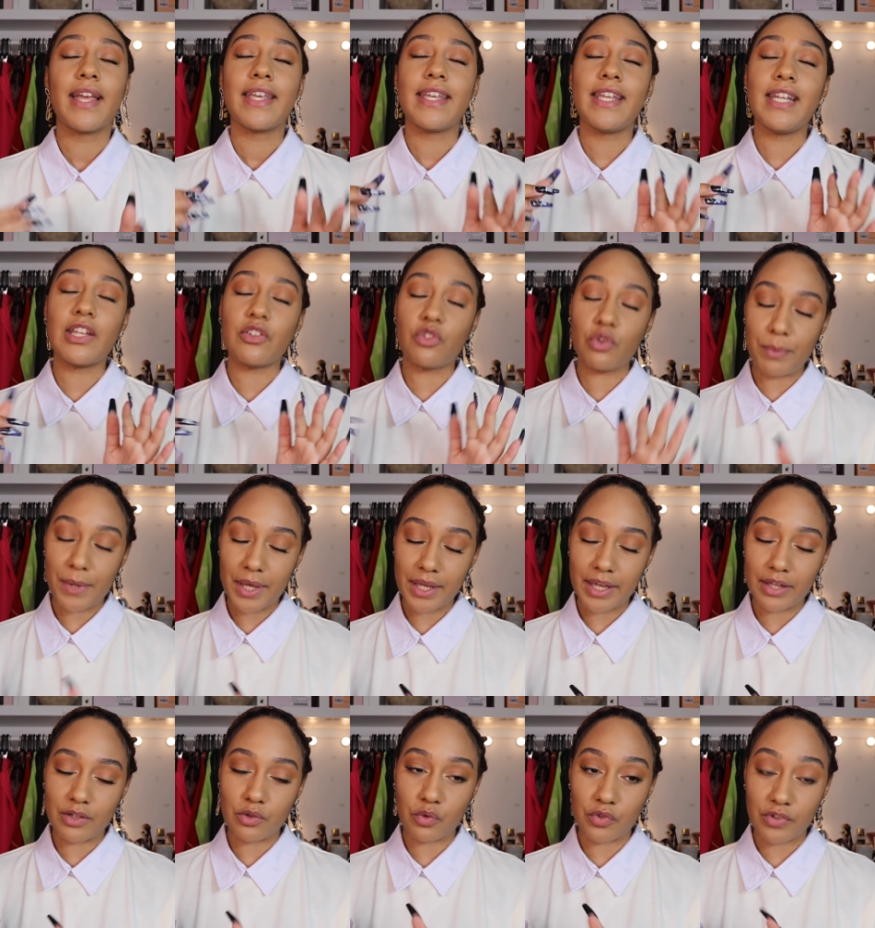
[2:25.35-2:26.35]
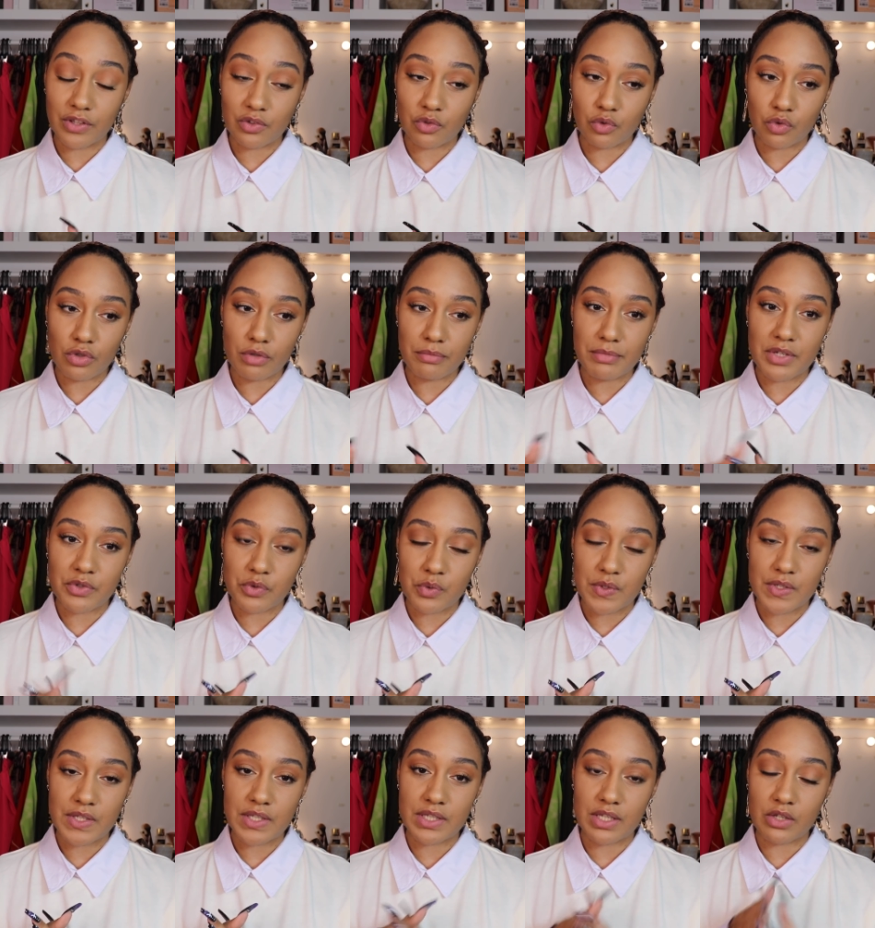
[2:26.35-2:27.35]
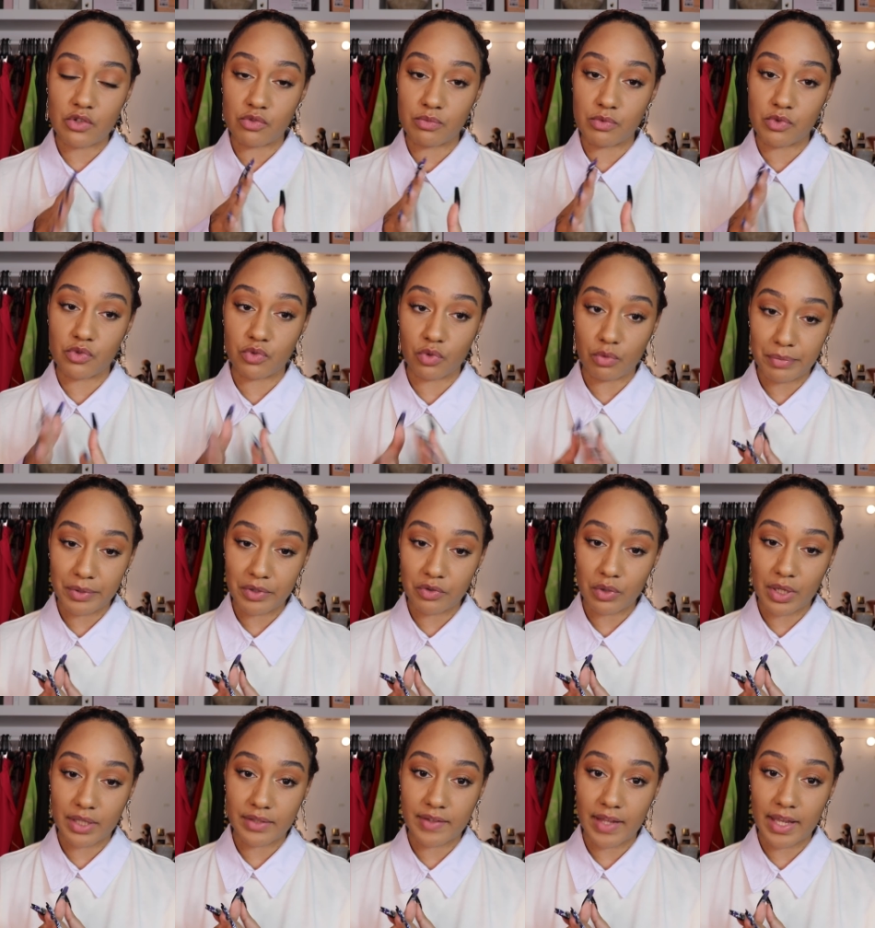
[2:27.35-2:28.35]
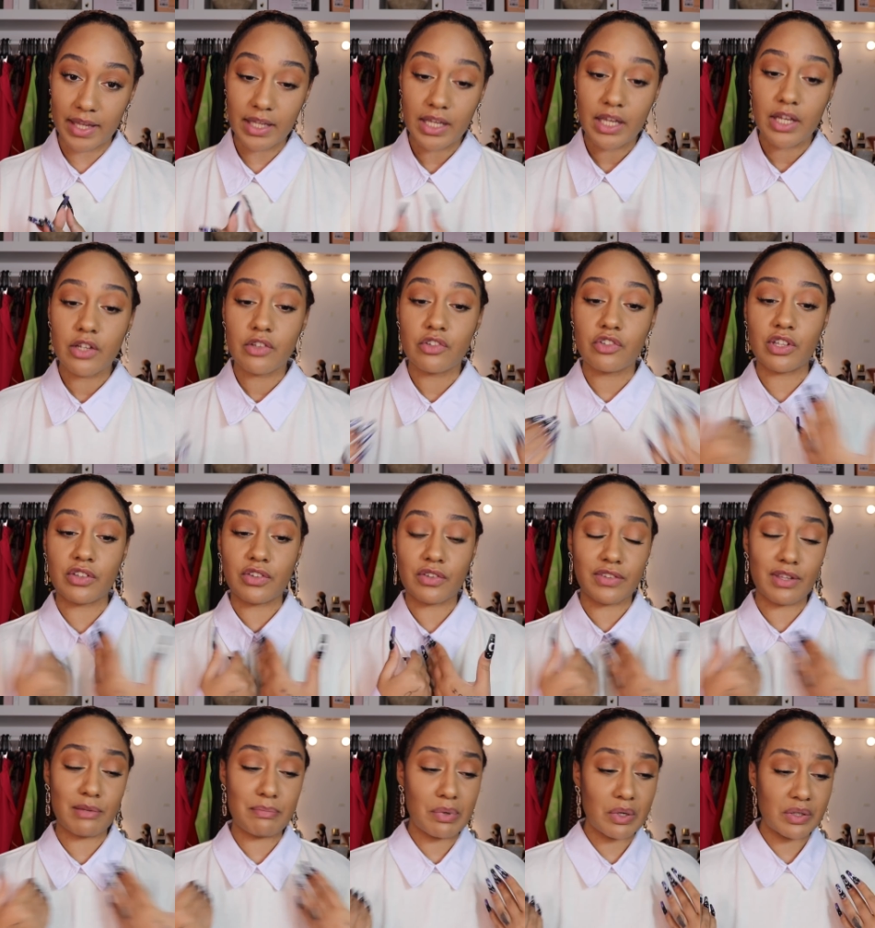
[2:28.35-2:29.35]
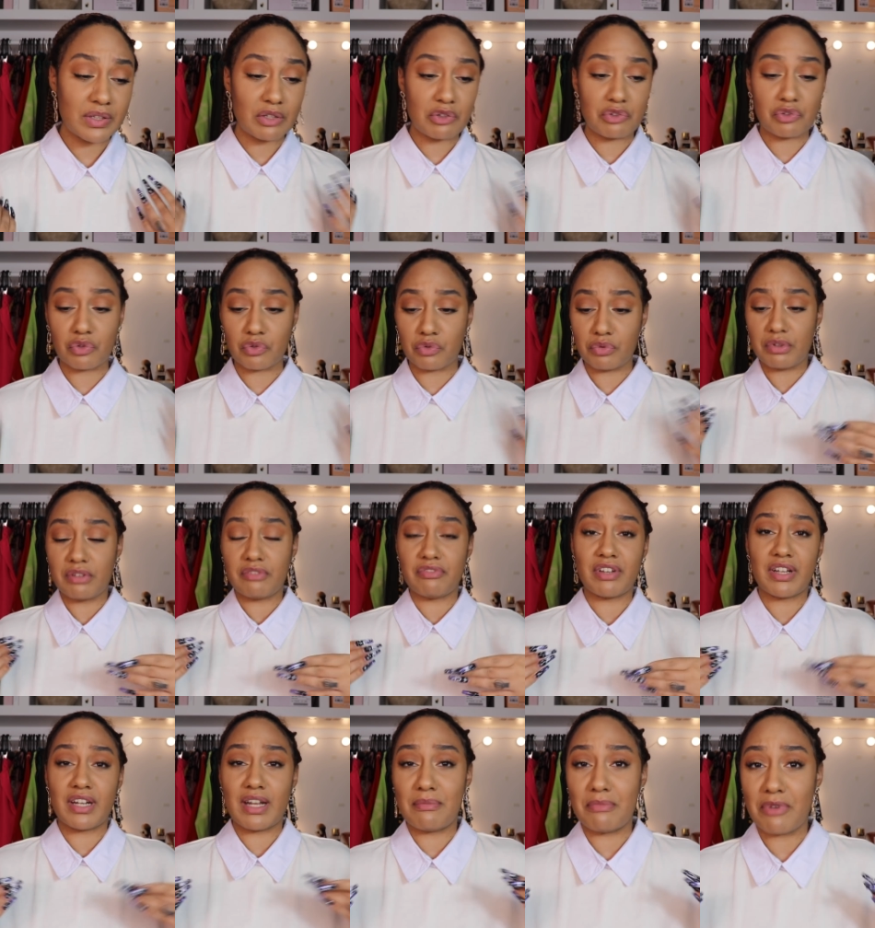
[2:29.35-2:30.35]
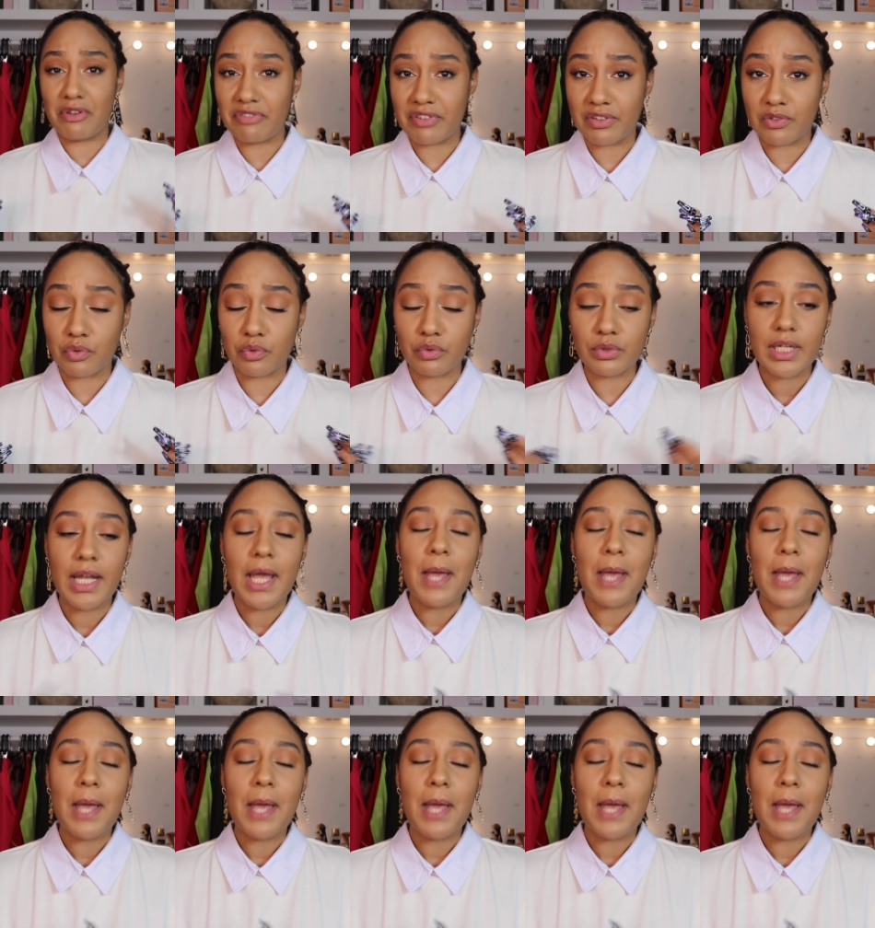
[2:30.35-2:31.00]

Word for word: Il est super canon, c'est sûr, mais le souci c'est que je me suis trompée sur la taille. J'étais censée le porter aujourd'hui, faire la meuf et tout.